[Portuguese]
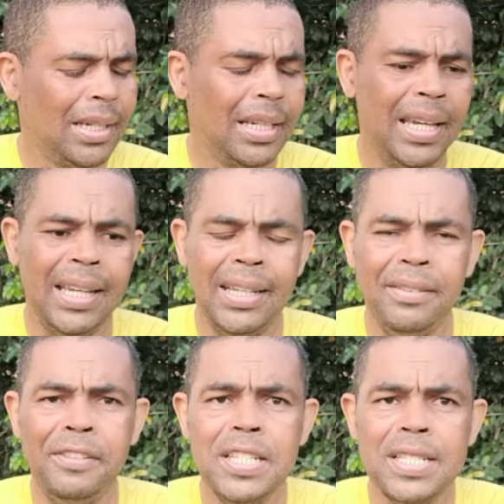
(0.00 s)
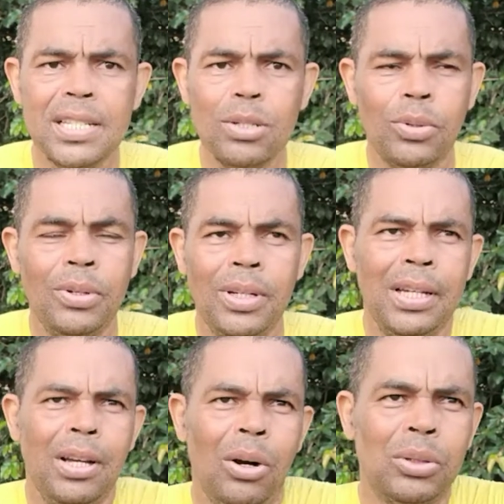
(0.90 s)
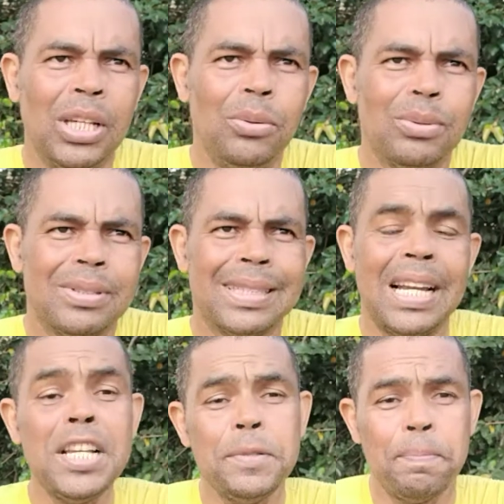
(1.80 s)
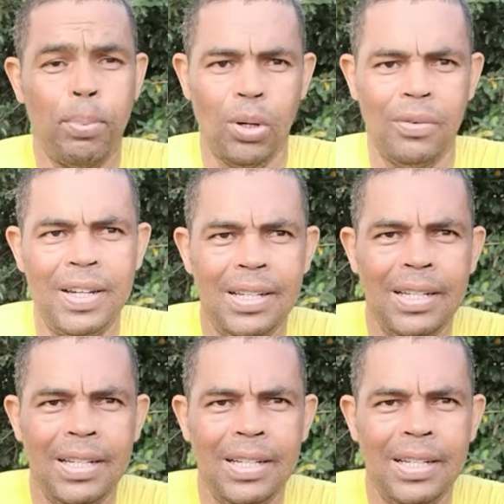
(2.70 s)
em 25 eu tenho três provas,